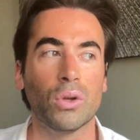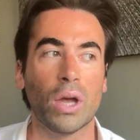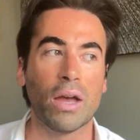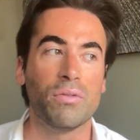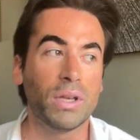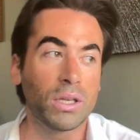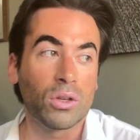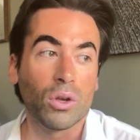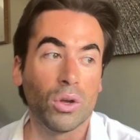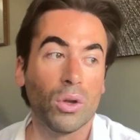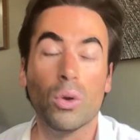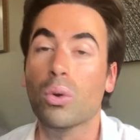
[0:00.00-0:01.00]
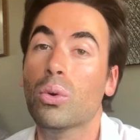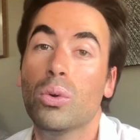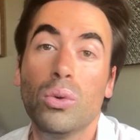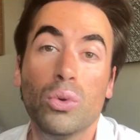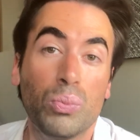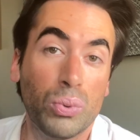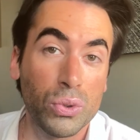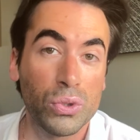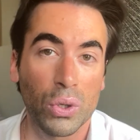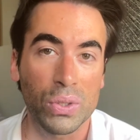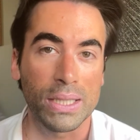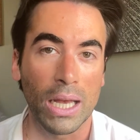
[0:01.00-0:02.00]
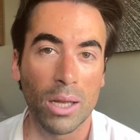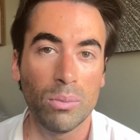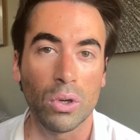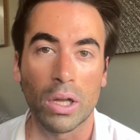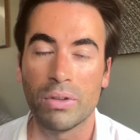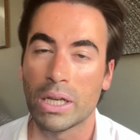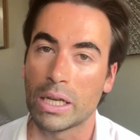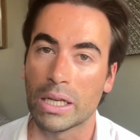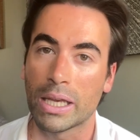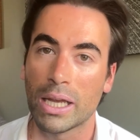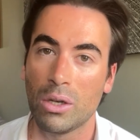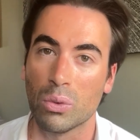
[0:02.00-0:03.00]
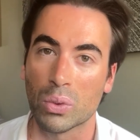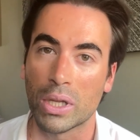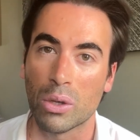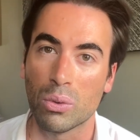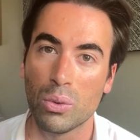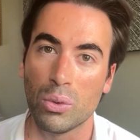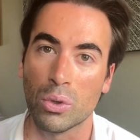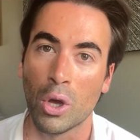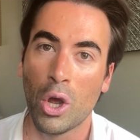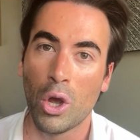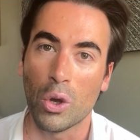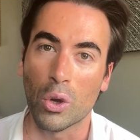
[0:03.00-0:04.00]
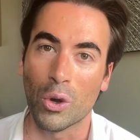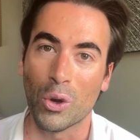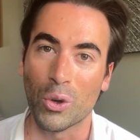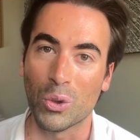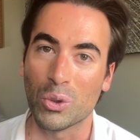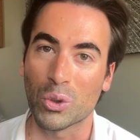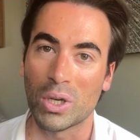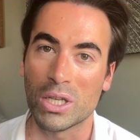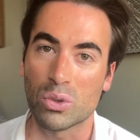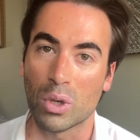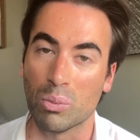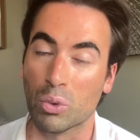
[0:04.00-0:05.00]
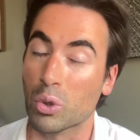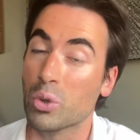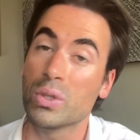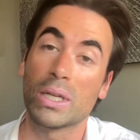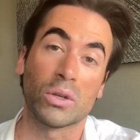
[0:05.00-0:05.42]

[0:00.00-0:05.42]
avec une ou plusieurs âmes avec lesquelles on a eu une, relation amoureuse.